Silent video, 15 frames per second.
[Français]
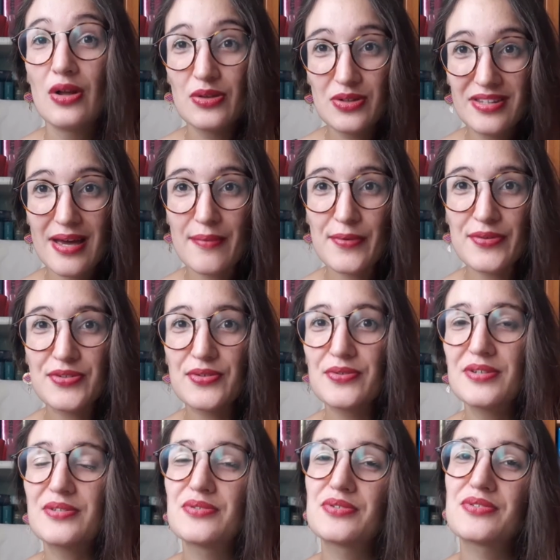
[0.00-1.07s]
notamment
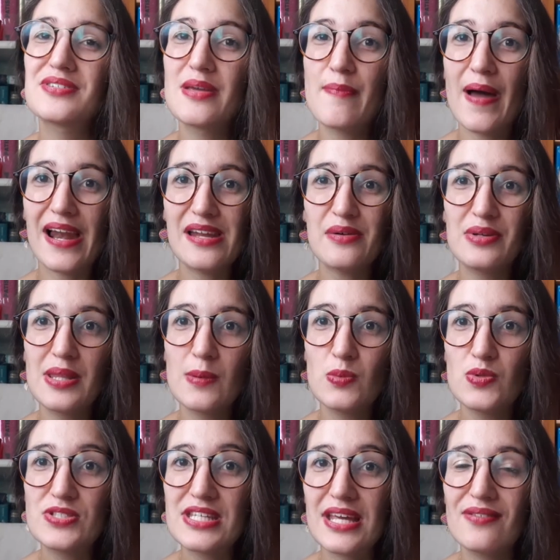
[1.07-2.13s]
celui dont je vous ai parlé au
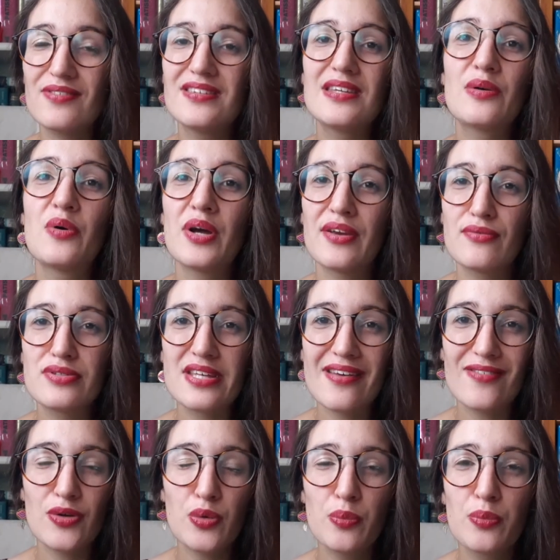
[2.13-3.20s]
début de cette vidéo et vous
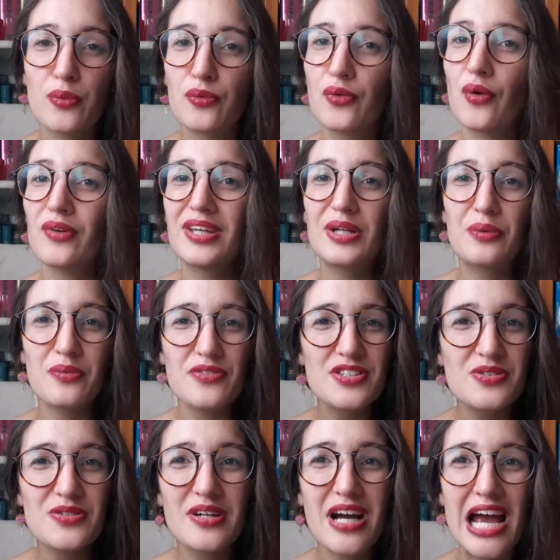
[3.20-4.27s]
avez eu bon temps, qui
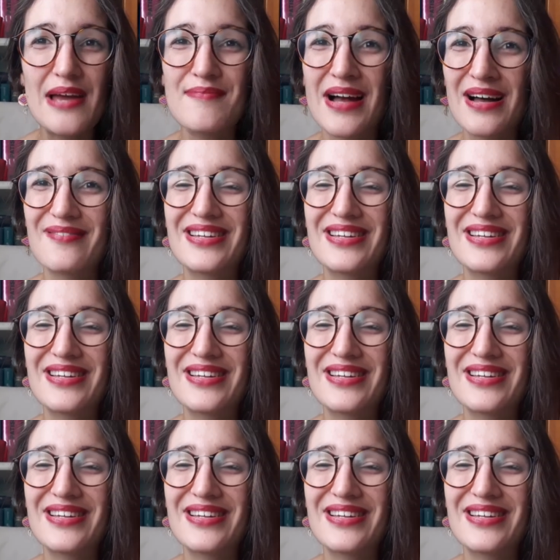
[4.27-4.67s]
continue quand même à